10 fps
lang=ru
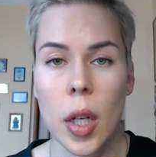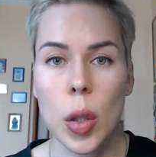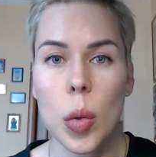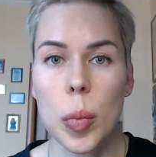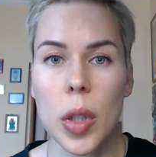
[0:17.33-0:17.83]

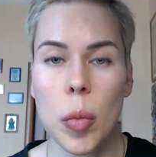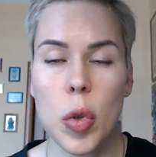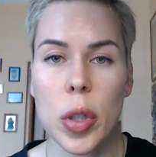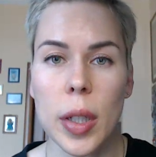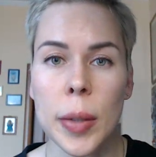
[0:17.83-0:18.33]
Ну,
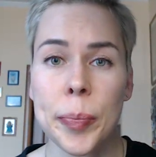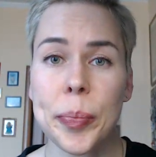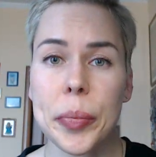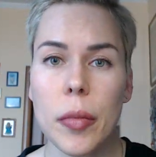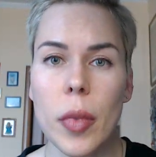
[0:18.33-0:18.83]
потому что
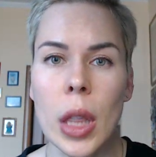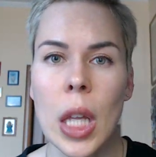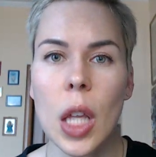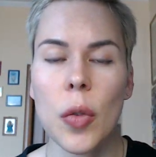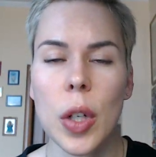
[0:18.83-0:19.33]

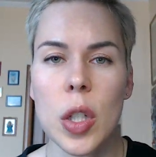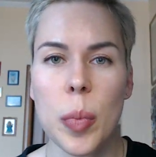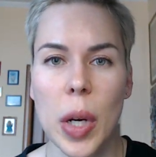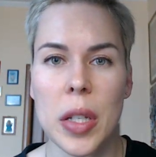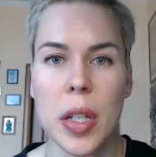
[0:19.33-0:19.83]
Netflix
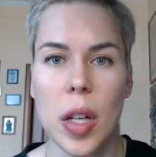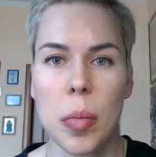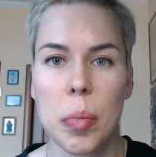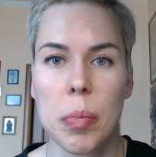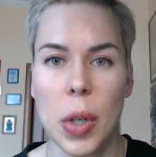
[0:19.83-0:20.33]

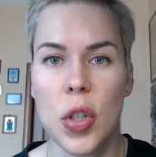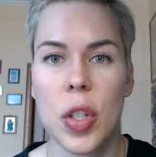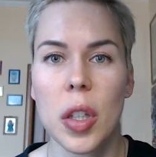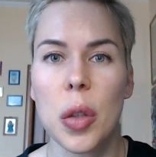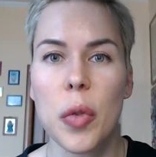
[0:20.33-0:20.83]
просел
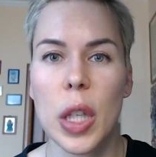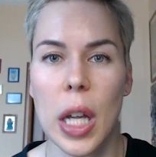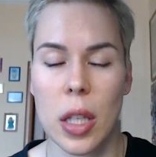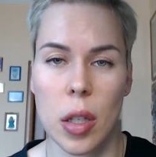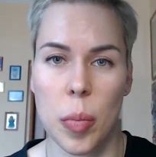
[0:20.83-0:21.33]
почти на
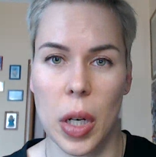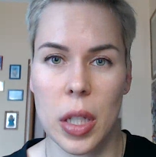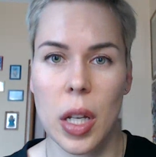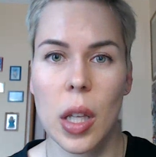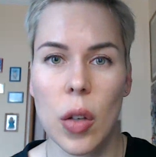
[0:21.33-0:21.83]

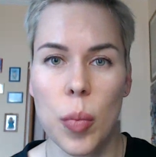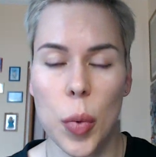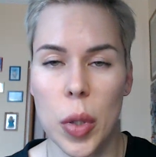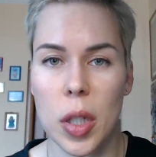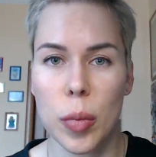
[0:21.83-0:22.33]
12%
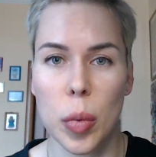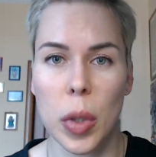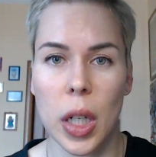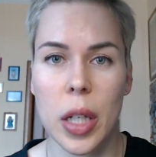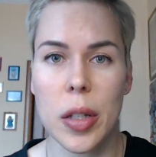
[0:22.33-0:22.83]
после
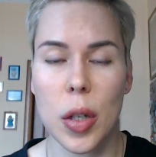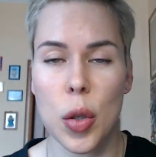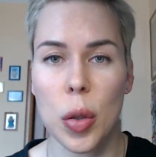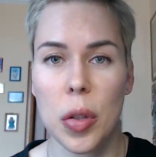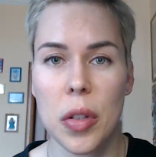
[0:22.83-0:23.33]
публикации
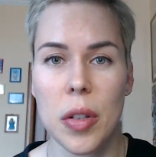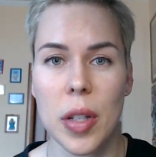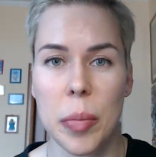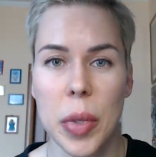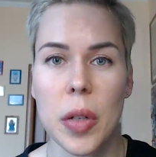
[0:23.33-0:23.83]
отчетности
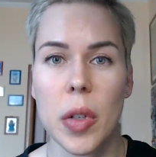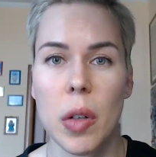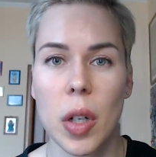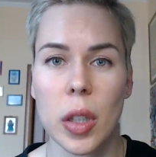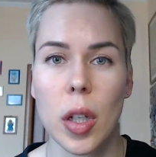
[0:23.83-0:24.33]
за первый
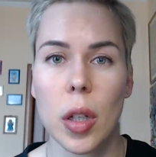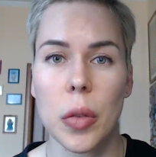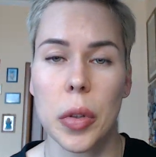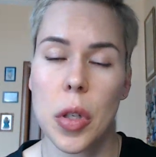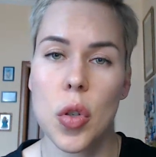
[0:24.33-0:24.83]
квартал
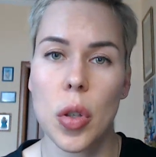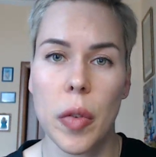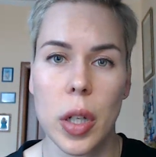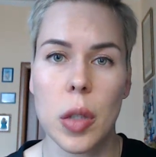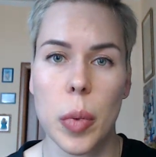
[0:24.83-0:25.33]

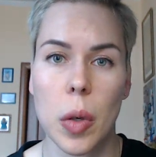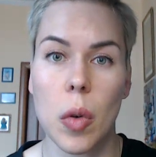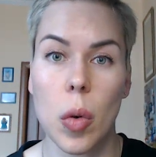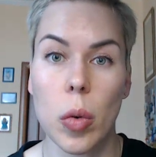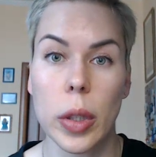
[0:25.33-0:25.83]
2021
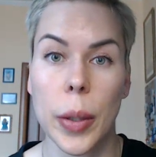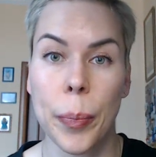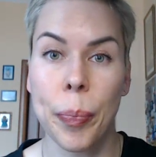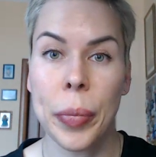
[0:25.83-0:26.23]
года.